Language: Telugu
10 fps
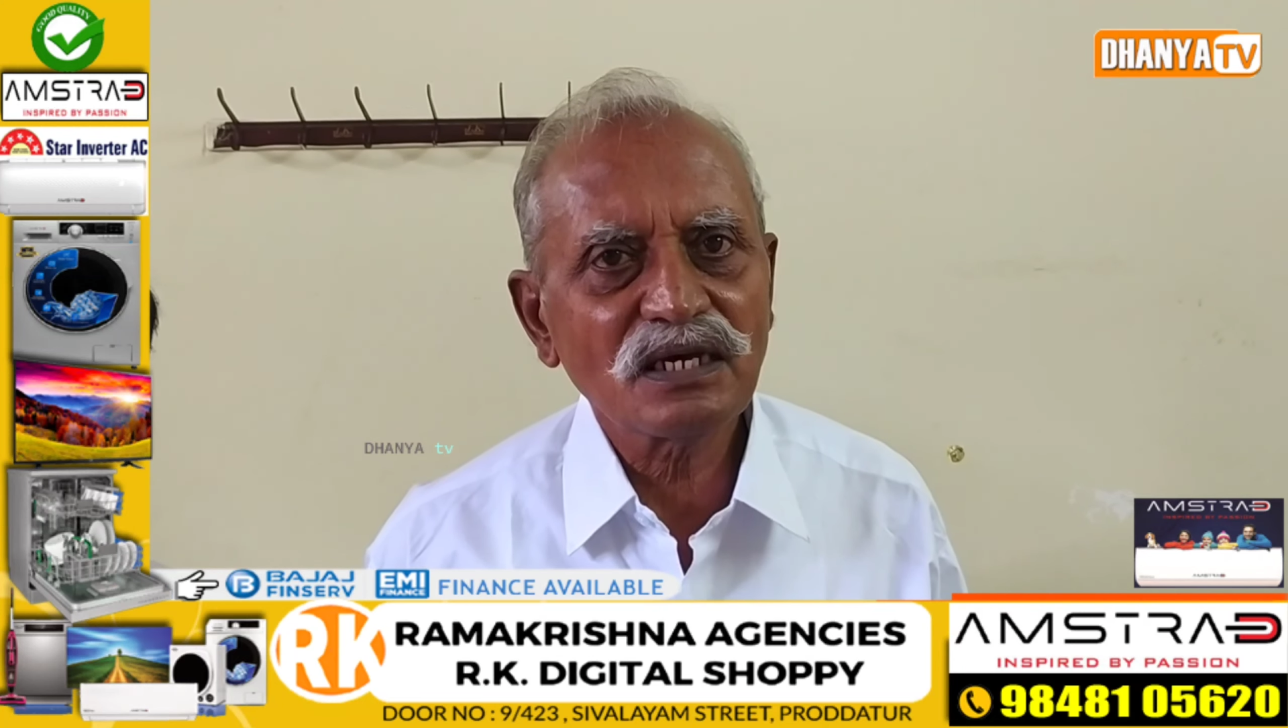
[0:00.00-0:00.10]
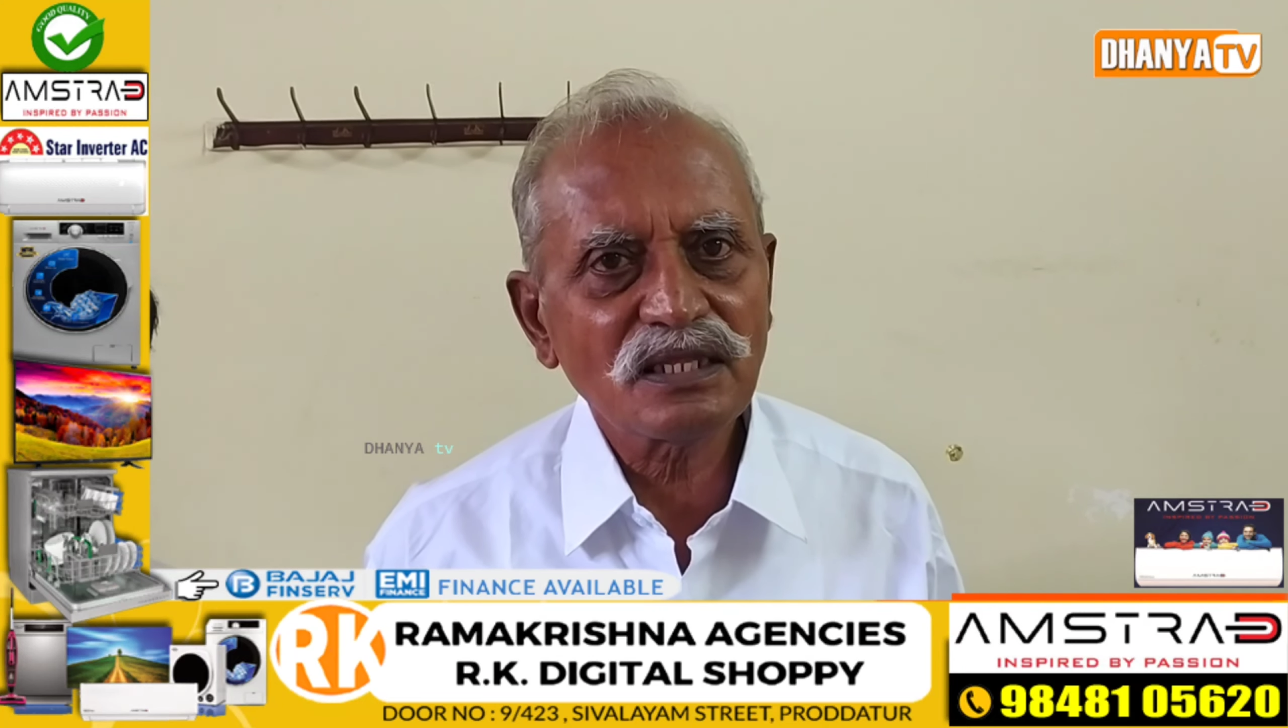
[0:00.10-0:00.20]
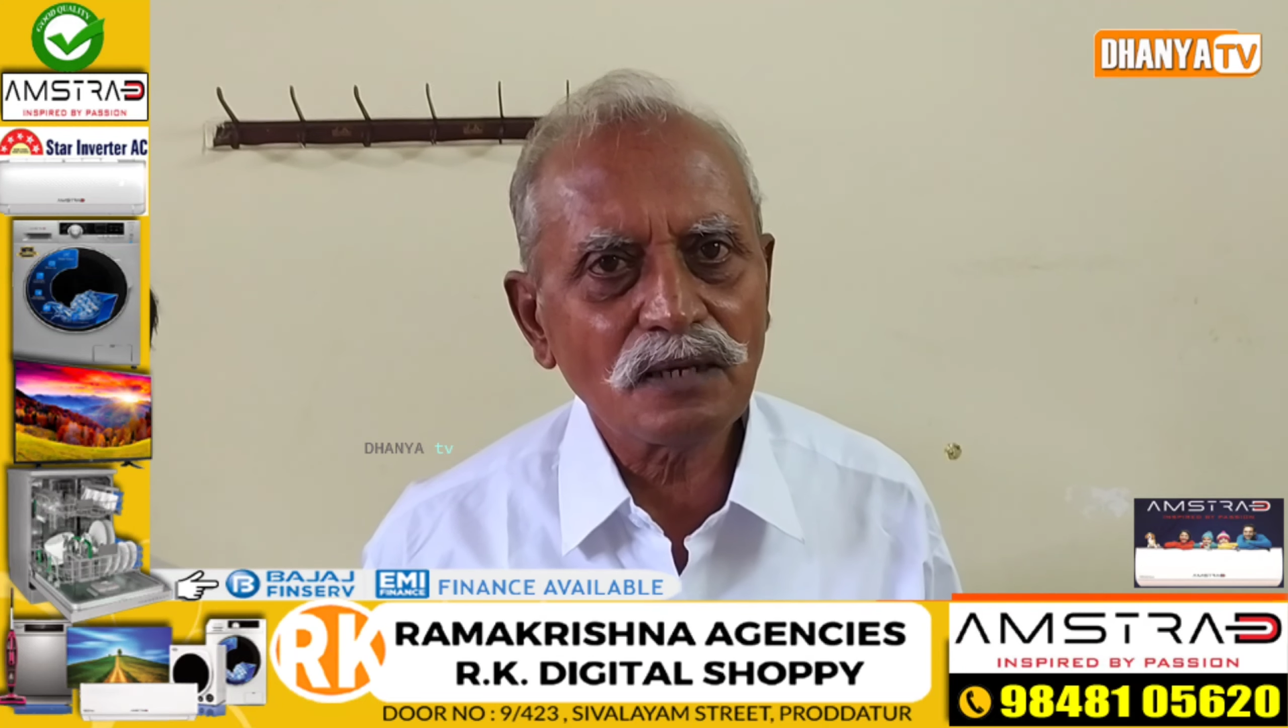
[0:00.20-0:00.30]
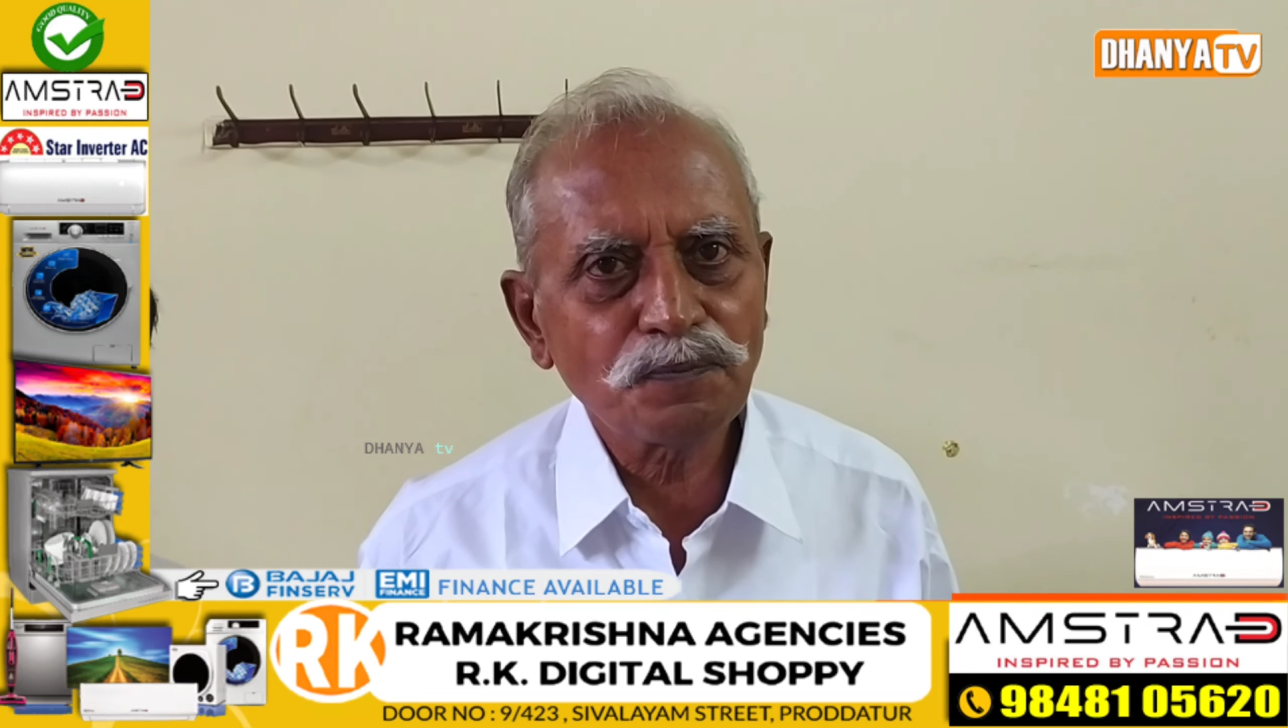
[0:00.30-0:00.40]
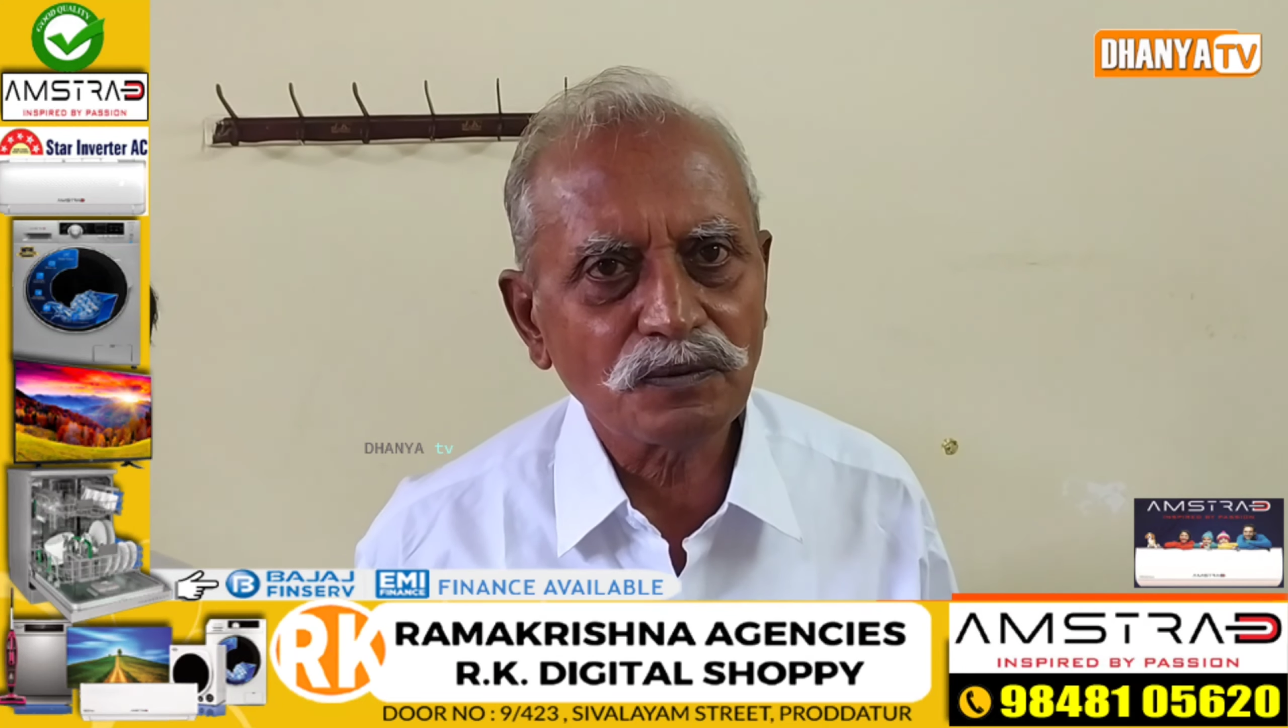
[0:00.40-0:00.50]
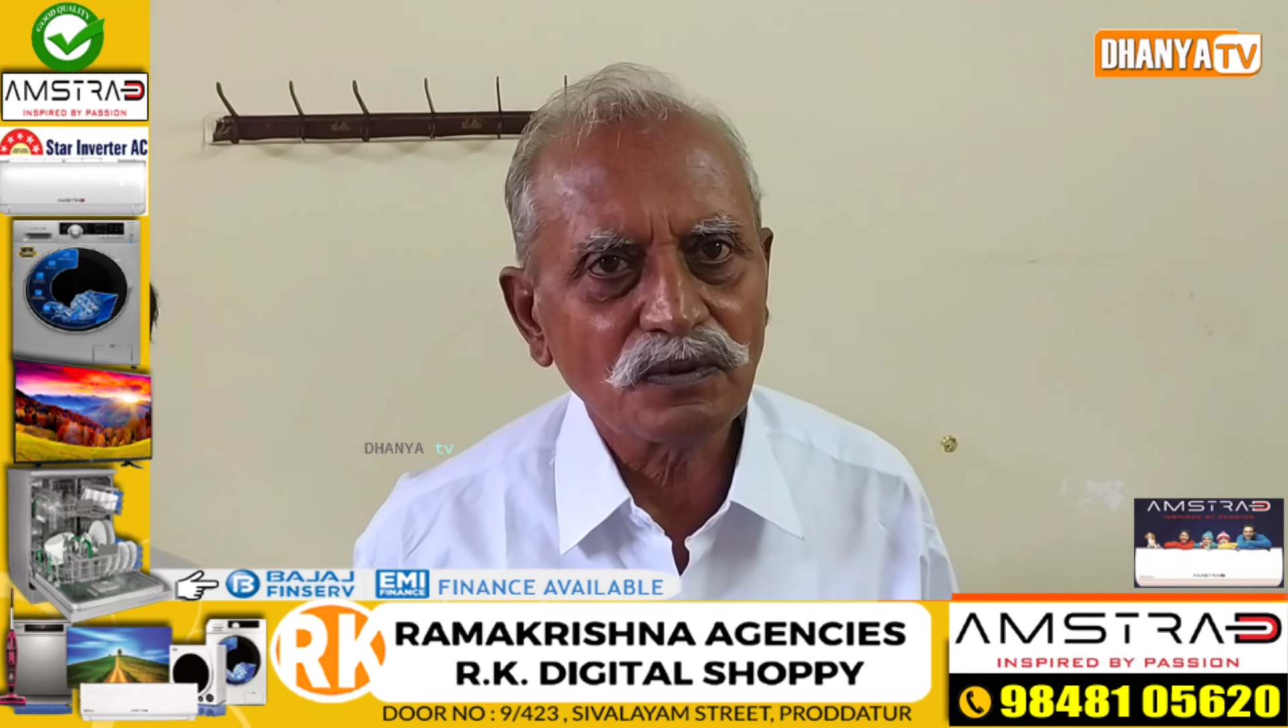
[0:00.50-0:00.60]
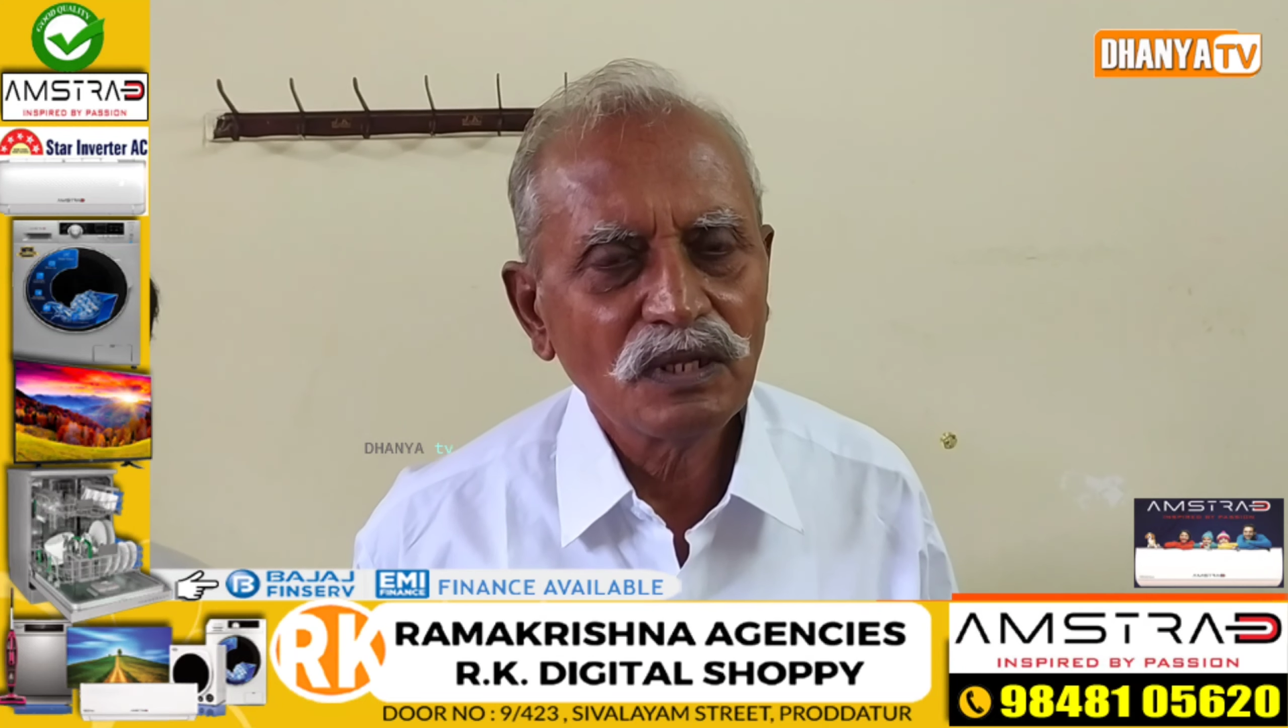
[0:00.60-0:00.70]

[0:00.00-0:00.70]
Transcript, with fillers: దాదాపు